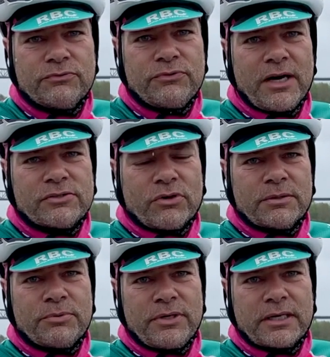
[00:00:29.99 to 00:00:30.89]
für eins eurer
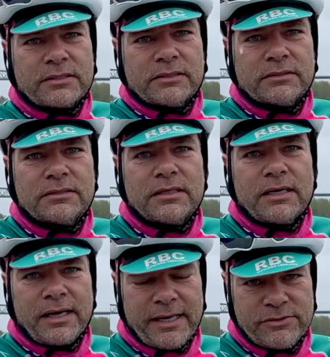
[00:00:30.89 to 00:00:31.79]
Projekte.
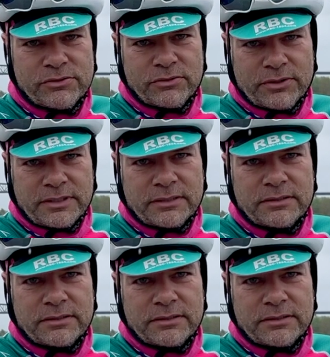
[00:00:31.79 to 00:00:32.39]
Also Leute,